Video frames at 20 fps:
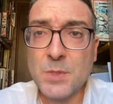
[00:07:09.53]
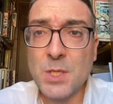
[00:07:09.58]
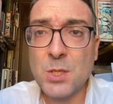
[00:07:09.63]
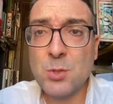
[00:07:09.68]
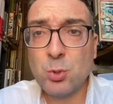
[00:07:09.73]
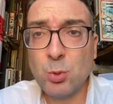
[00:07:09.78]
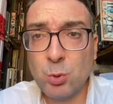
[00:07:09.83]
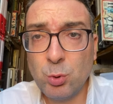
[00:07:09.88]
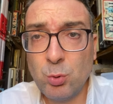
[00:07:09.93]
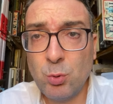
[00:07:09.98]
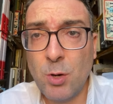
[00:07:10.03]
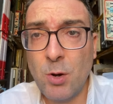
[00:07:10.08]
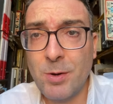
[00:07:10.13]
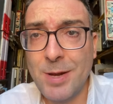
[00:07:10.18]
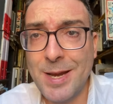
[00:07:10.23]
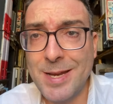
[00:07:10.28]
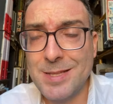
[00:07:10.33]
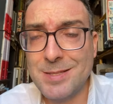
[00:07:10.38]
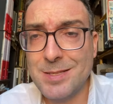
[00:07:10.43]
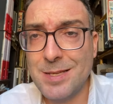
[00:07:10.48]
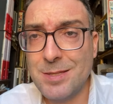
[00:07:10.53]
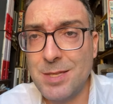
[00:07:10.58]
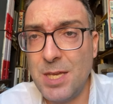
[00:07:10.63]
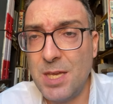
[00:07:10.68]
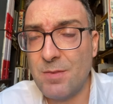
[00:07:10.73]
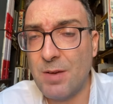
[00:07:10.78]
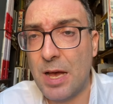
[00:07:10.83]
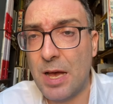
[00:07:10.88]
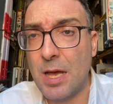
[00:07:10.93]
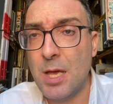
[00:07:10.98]
struttura
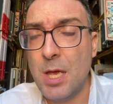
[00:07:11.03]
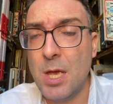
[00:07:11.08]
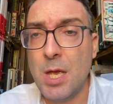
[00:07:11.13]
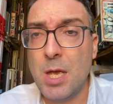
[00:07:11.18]
organizzativa,